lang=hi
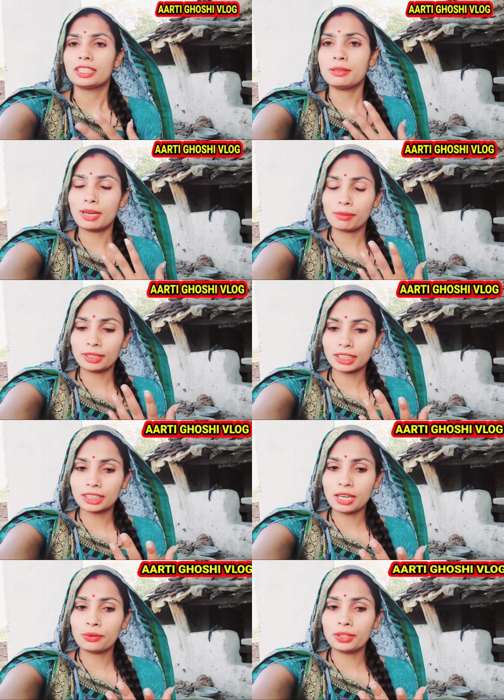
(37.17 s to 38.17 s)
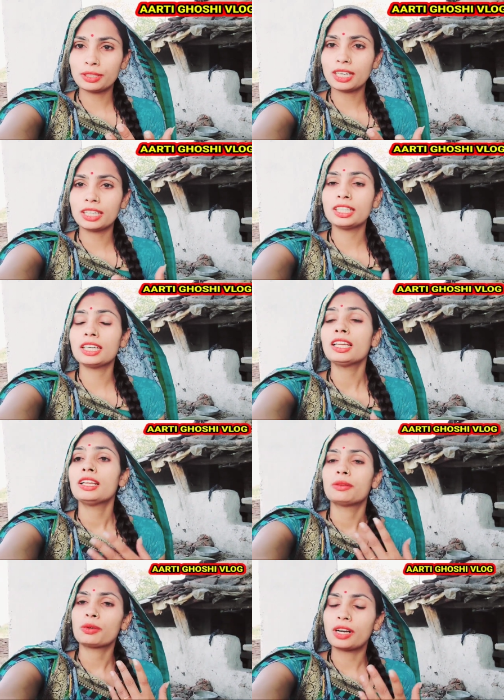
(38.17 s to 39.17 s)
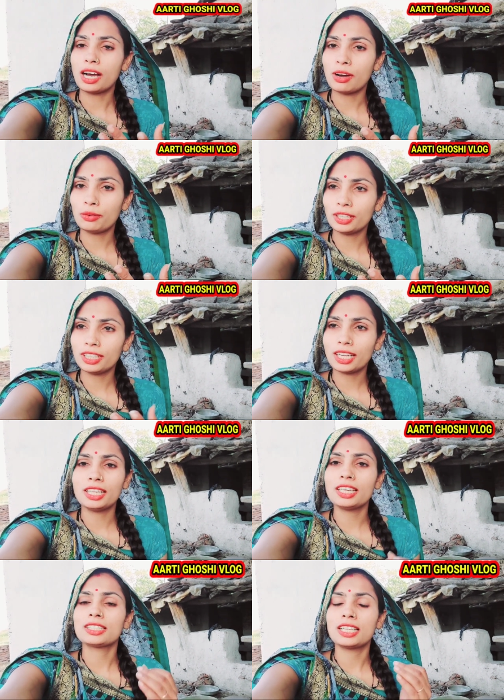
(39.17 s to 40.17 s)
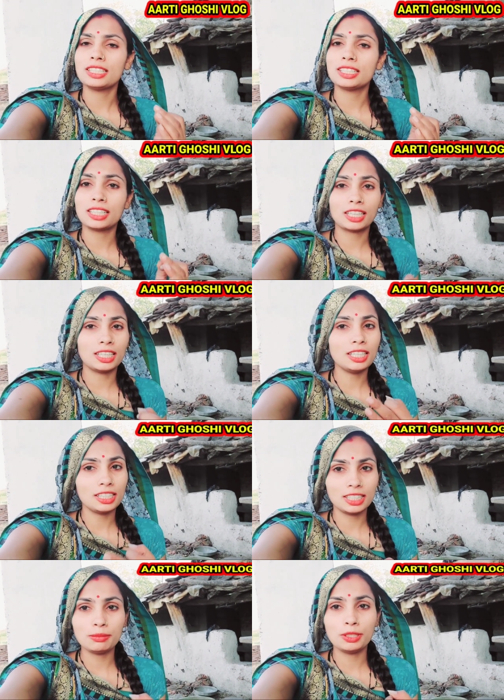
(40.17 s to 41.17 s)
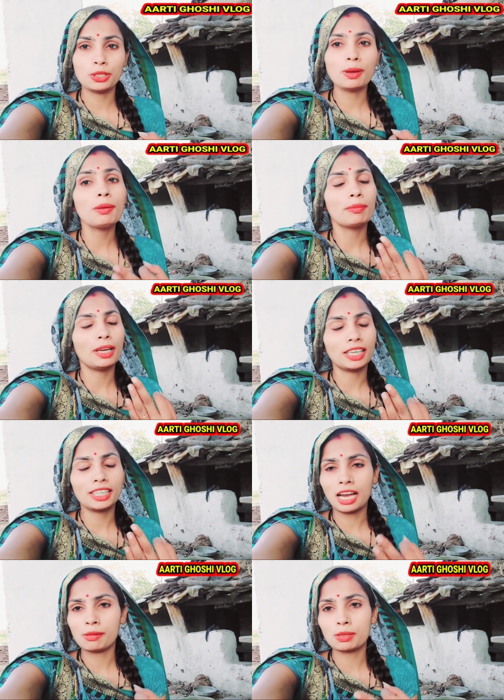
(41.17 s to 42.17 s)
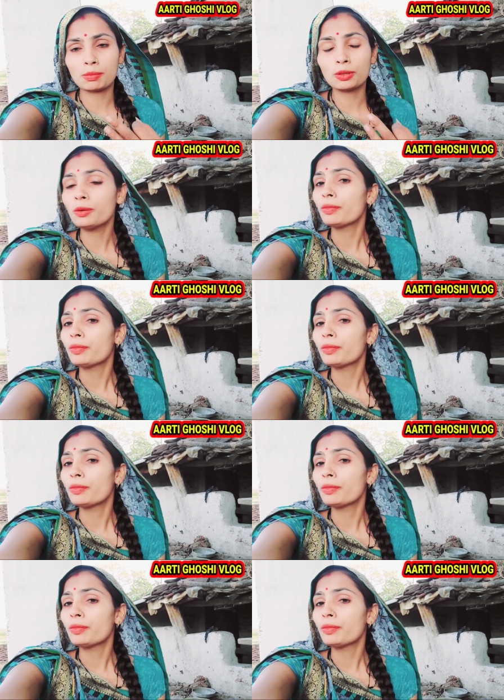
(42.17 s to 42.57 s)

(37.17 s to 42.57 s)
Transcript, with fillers: श्री भागवत कथा होने जा रही है वो कहाँ होने जा रही है सारी जानकारी इसी वीडियो में मिलेगी आप सबको